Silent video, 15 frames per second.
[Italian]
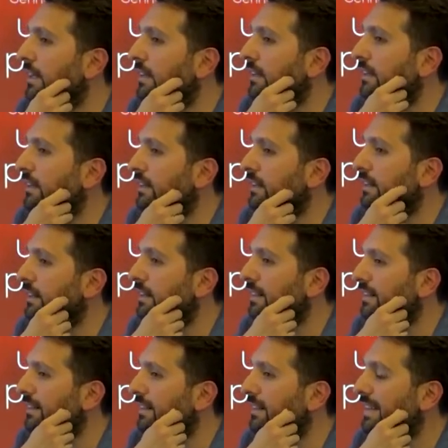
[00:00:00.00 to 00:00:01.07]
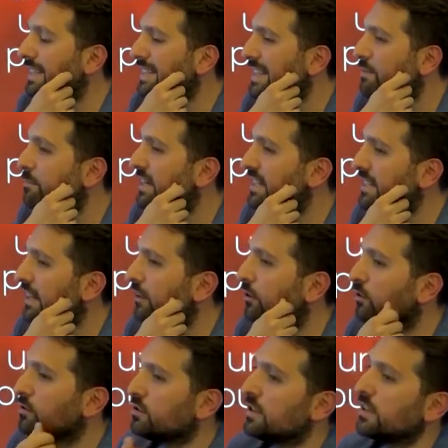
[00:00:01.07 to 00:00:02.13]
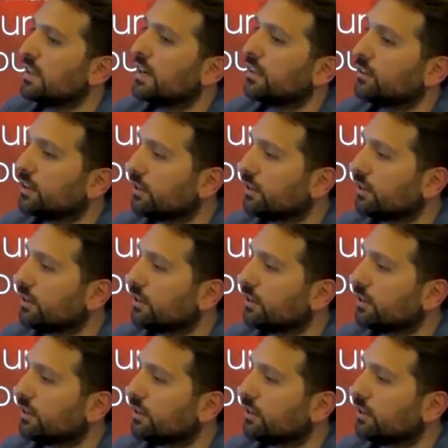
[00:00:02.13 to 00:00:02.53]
eh, è sempre stato considerato